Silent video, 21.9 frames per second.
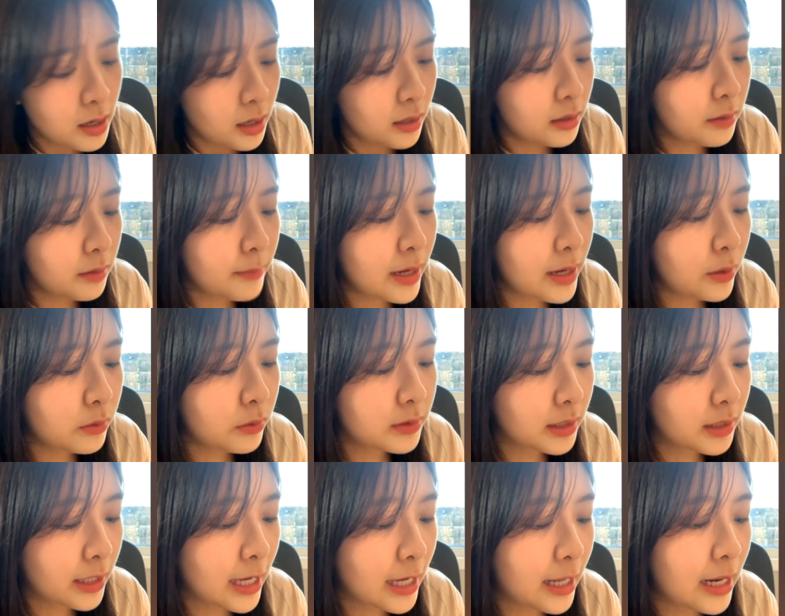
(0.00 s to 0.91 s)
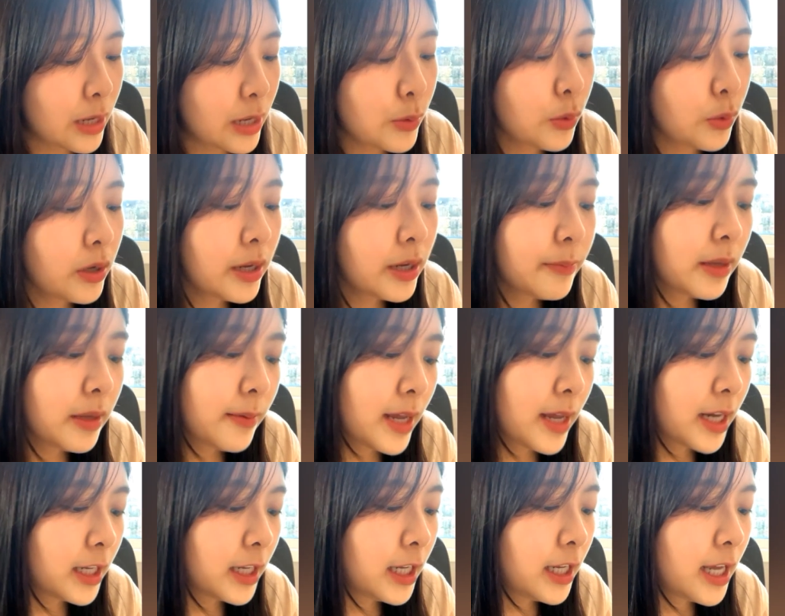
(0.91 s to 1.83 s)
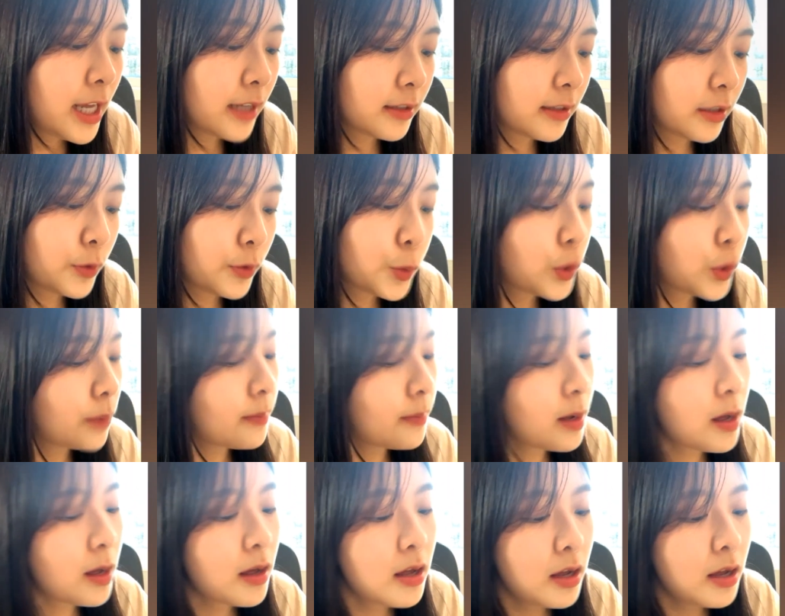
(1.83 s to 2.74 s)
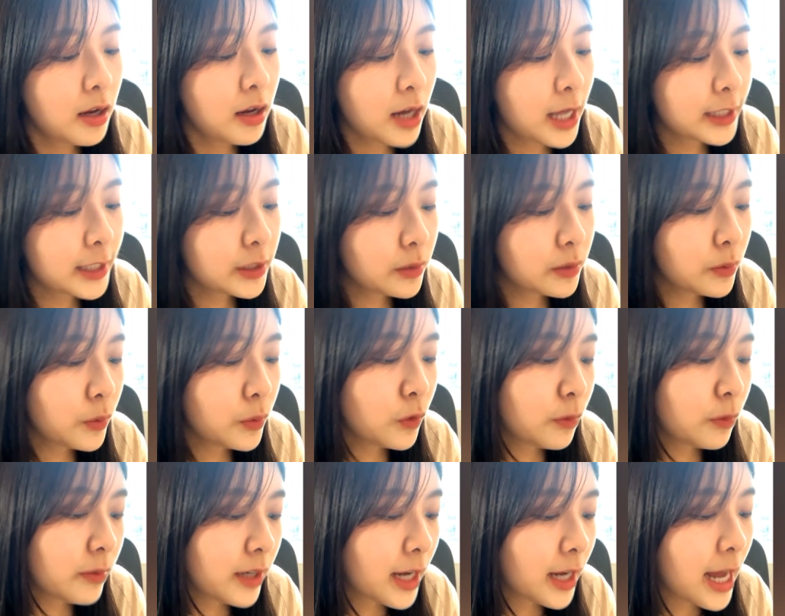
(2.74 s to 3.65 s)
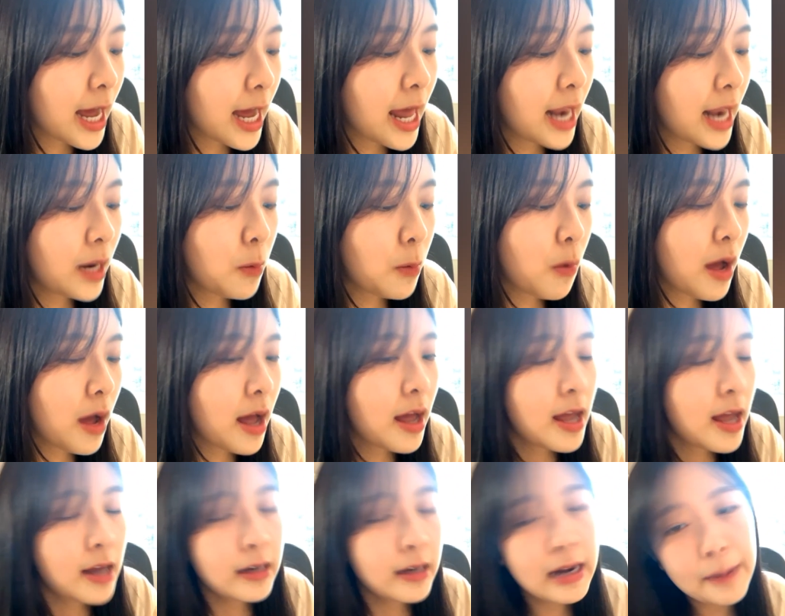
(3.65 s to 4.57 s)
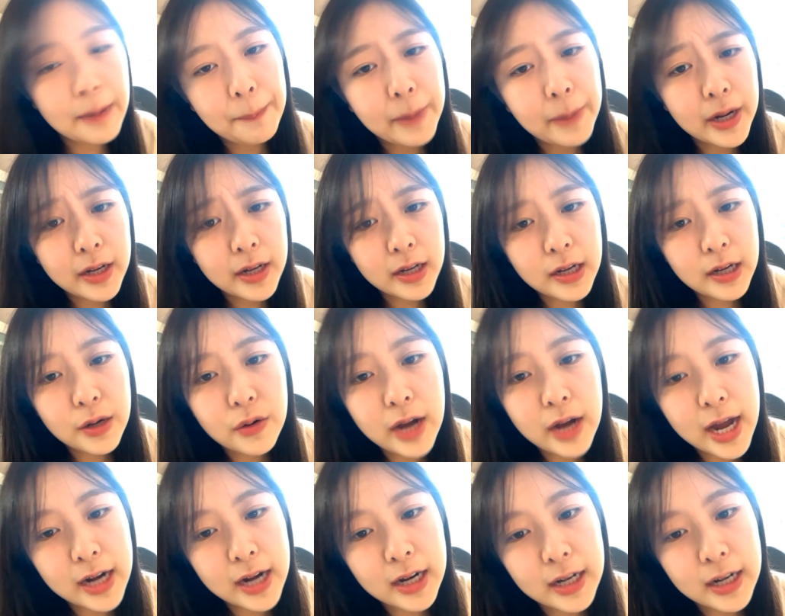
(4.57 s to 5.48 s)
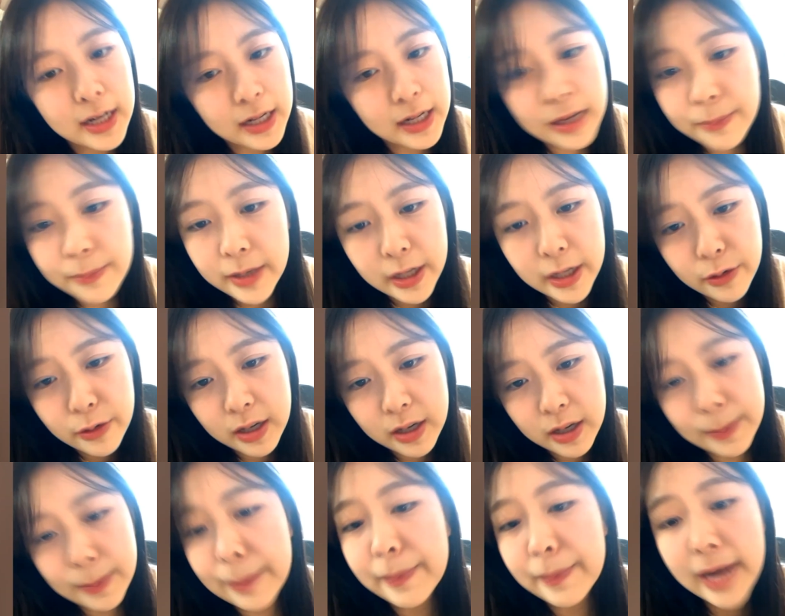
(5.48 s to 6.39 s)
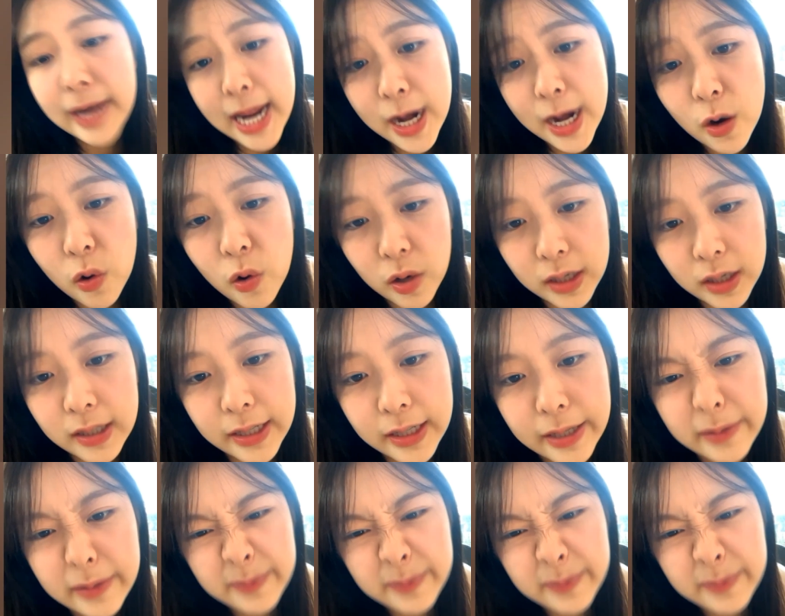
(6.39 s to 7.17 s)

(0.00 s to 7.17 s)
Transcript: ถึงแม้หนูจะแก้แล้วหนูก็ยังมีแผนที่อยากจะชวนมาถ่ายช่อง YouTube ด้วยกันหรือว่า นัดไปเที่ยวกันอันนี้นัดไปเที่ยวกันคือแบบแน่นอนเลย